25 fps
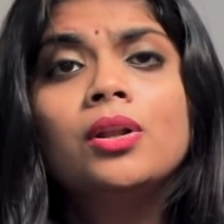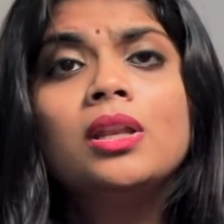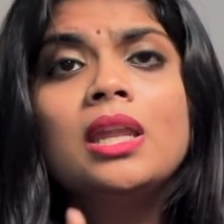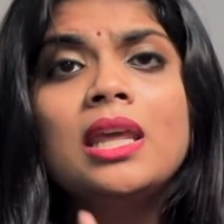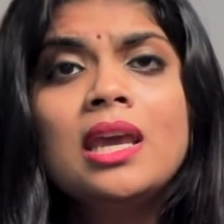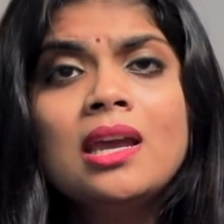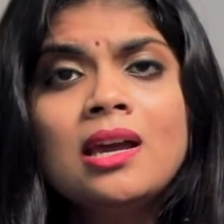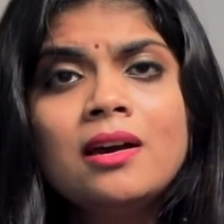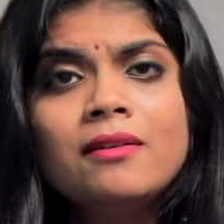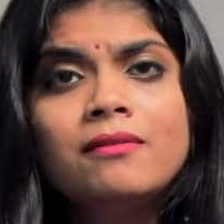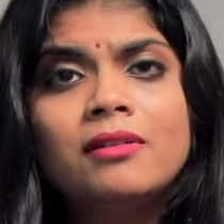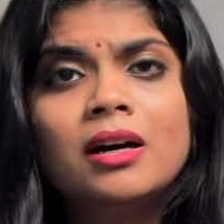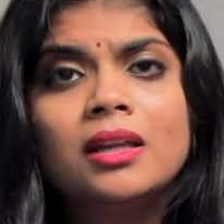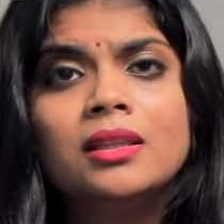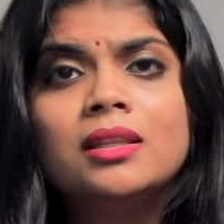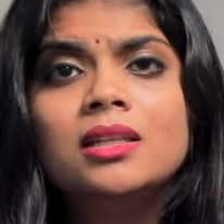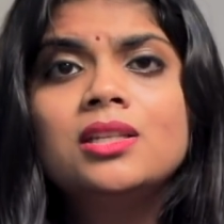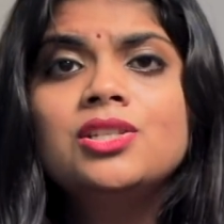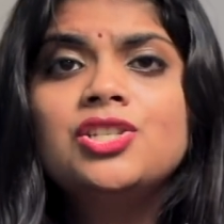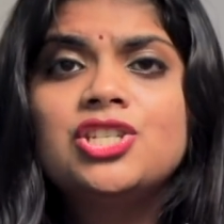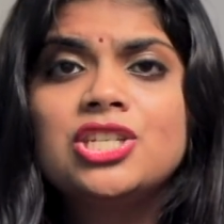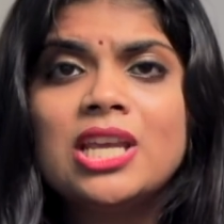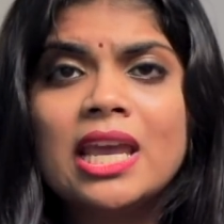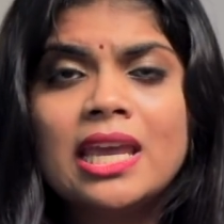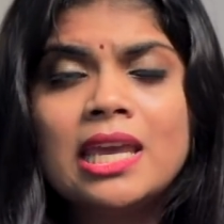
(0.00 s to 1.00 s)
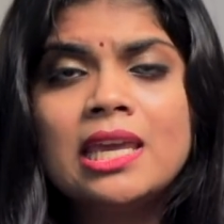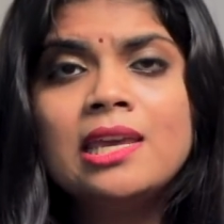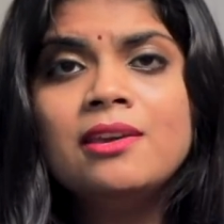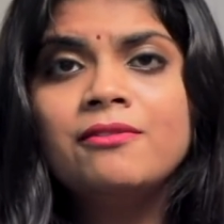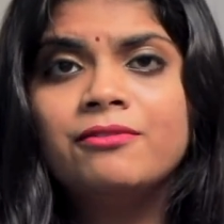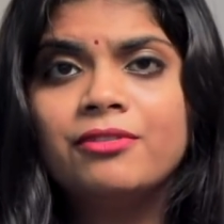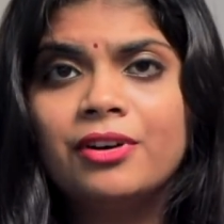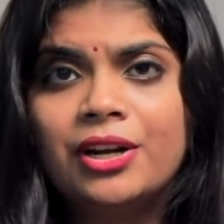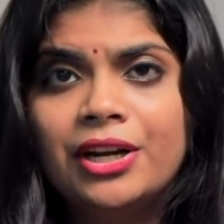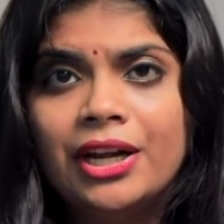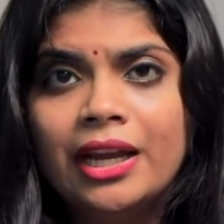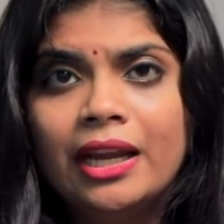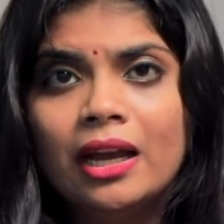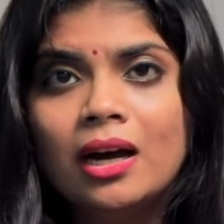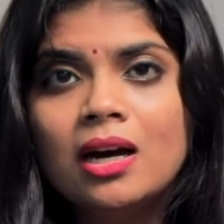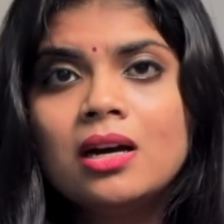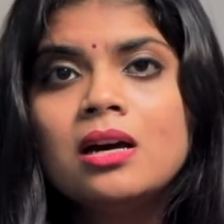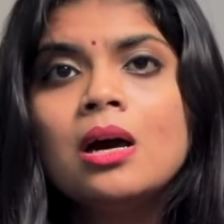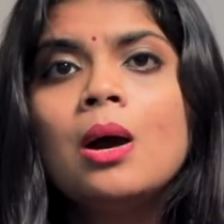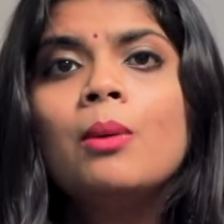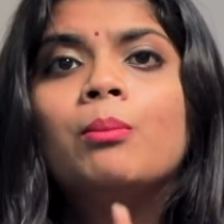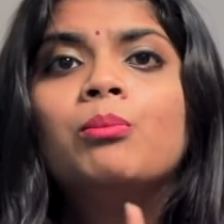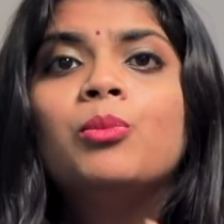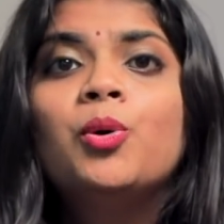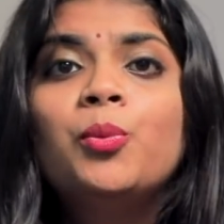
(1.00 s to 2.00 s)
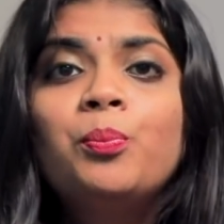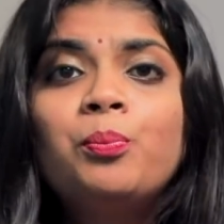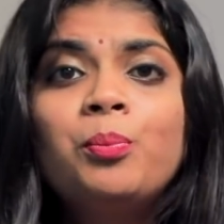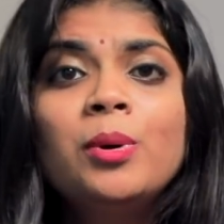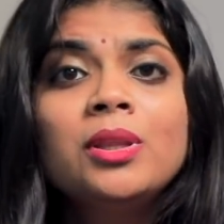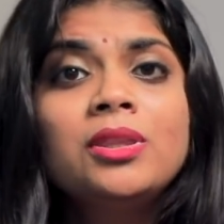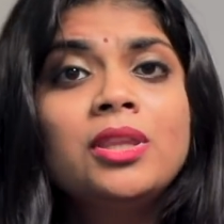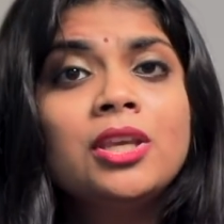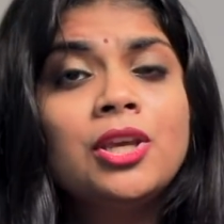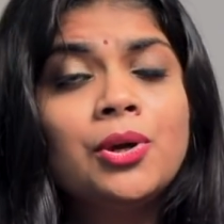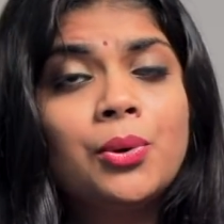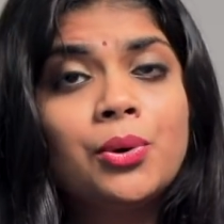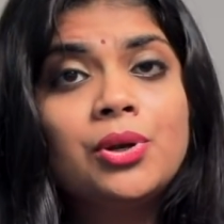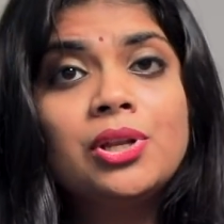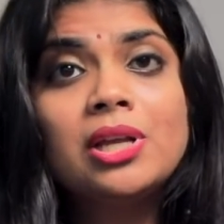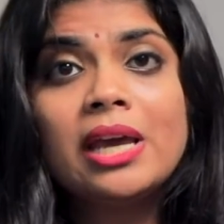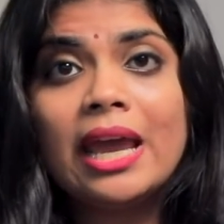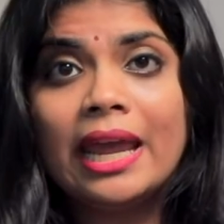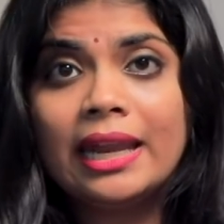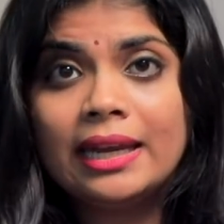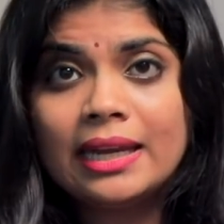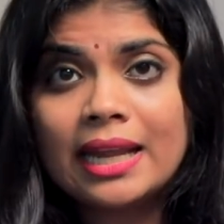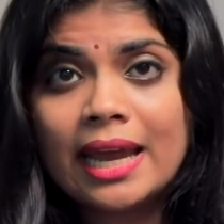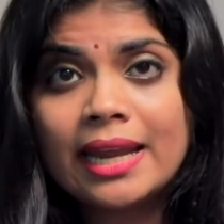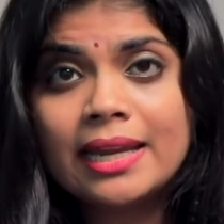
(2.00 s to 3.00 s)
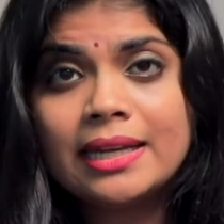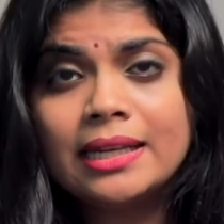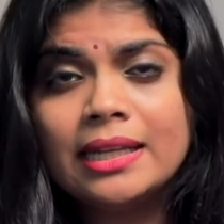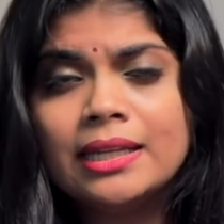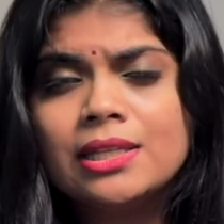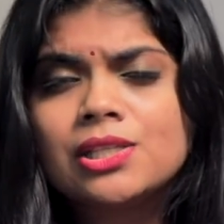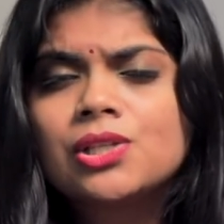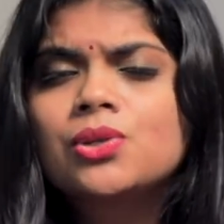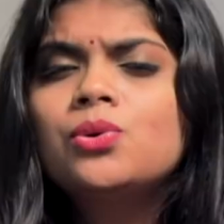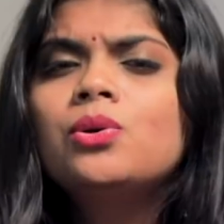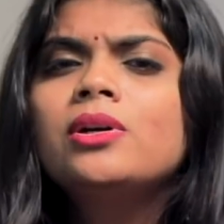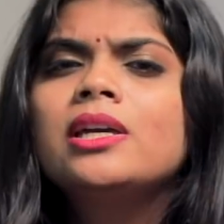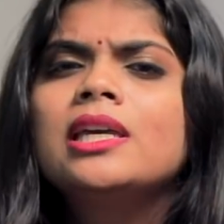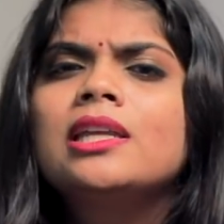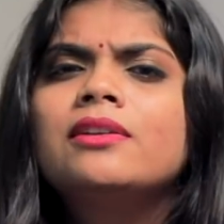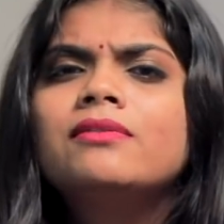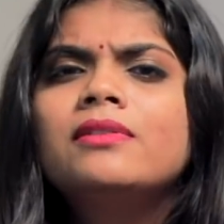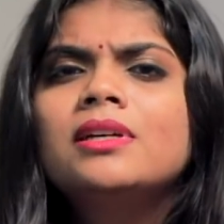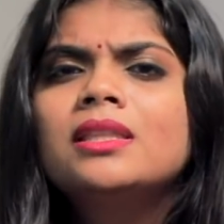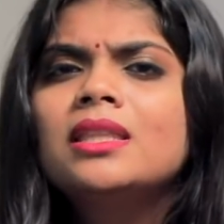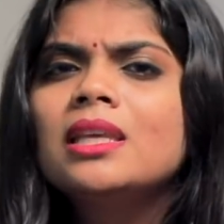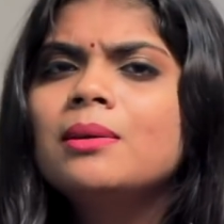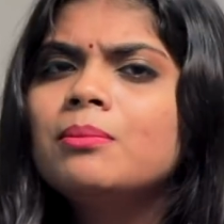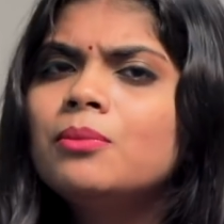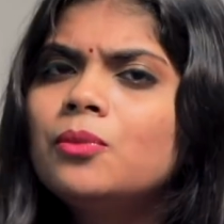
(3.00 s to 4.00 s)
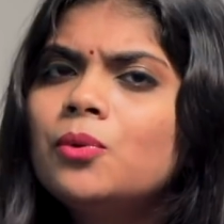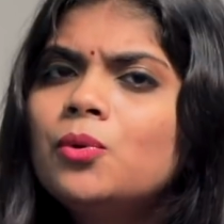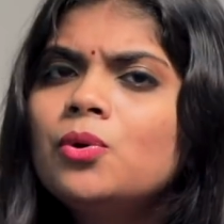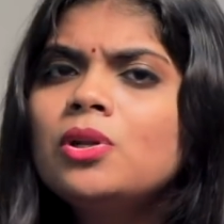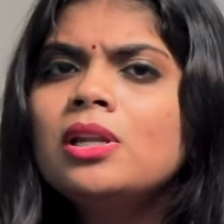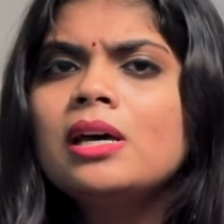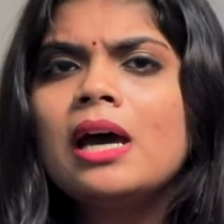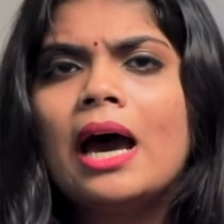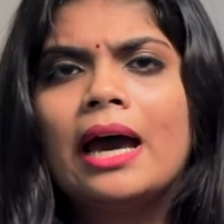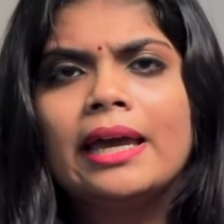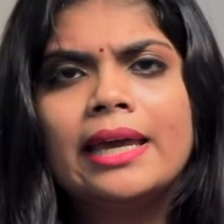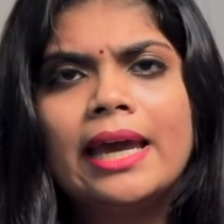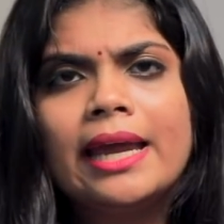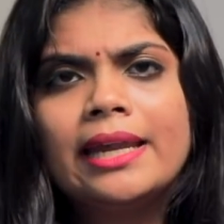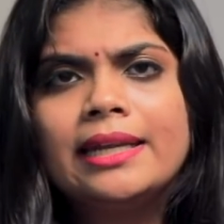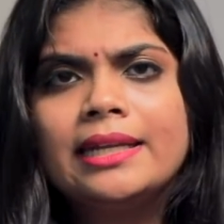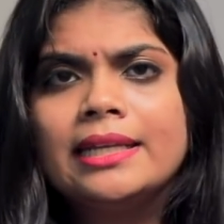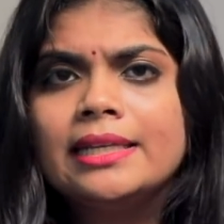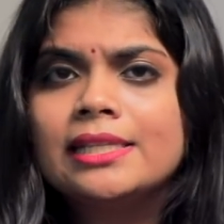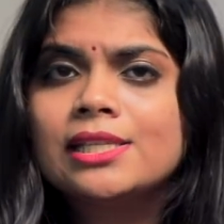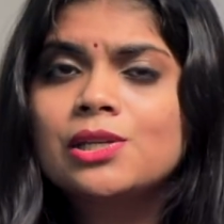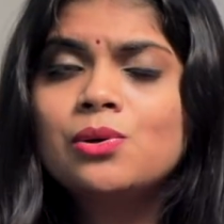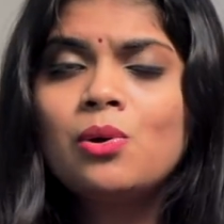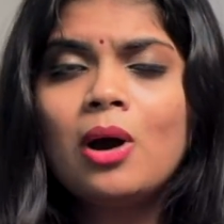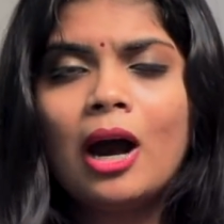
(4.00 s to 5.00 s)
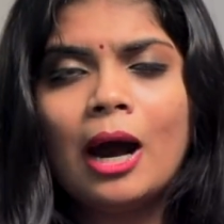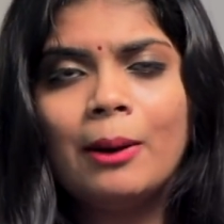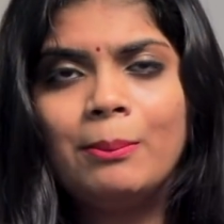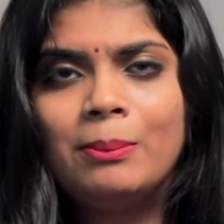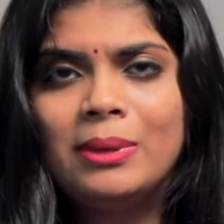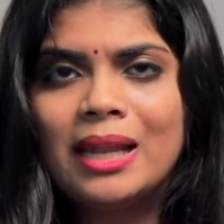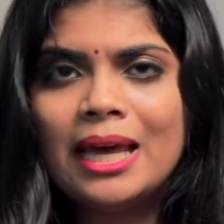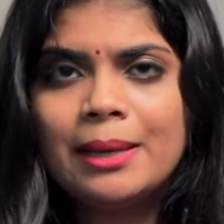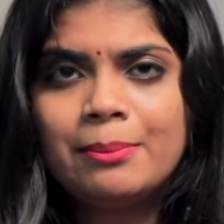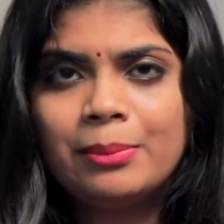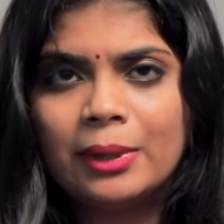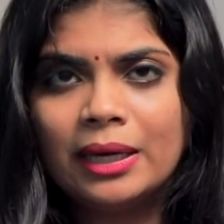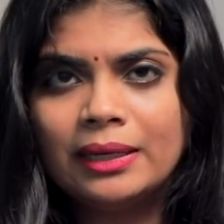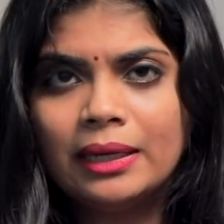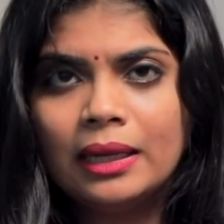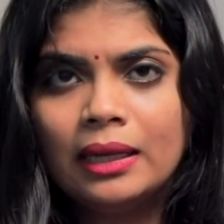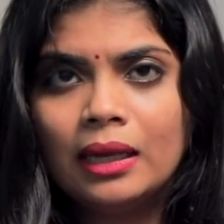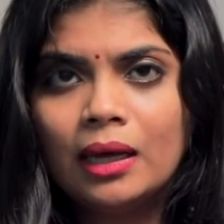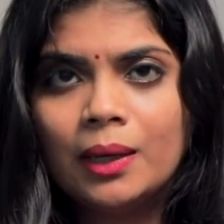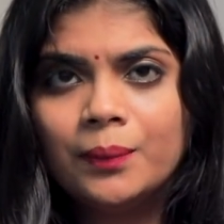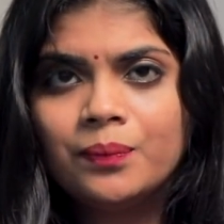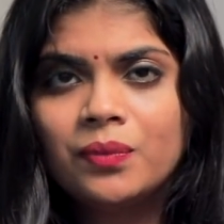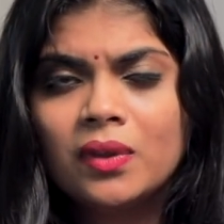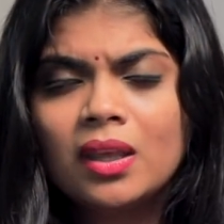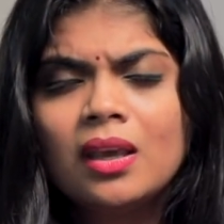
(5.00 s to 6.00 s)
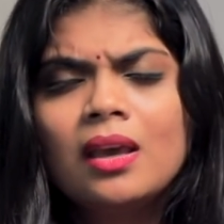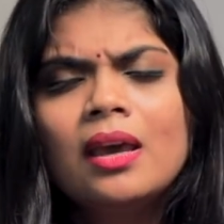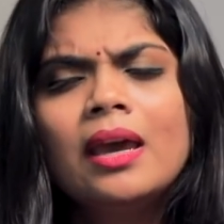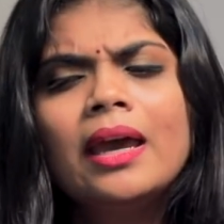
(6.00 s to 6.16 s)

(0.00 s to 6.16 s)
நீங்கள் வந்து ஜேஇ e வழியாக முப்பத்தி ஒன்று என்ஐடிஸ்க்கும் இருபத்தி மூணு ஐஐடிஸ்க்கும் அப்ளை பண்ணலாம்